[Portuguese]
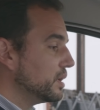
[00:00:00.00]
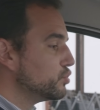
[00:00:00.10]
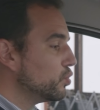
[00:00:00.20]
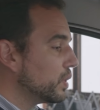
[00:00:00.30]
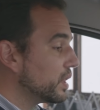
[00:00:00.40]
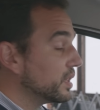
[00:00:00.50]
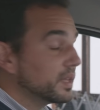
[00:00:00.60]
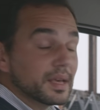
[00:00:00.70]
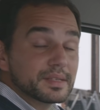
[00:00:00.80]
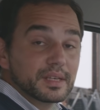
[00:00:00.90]
Temos um
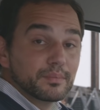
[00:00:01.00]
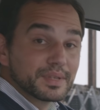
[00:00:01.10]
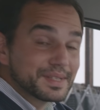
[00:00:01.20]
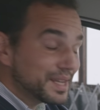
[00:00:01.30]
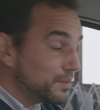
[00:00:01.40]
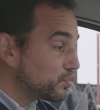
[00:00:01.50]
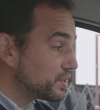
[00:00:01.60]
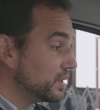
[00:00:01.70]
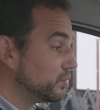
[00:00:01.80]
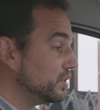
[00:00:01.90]
quadrante que é sempre
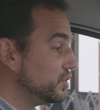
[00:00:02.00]
100%